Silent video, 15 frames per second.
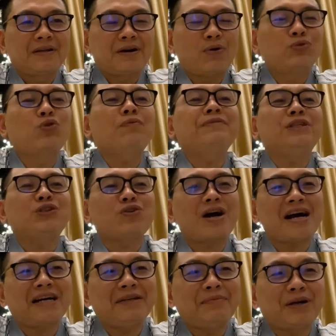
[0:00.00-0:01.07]
không giúp gì cho
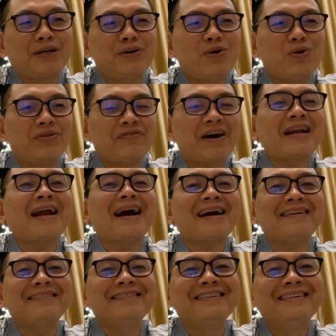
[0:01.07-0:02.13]
ai mà cứ ngồi phàn nàn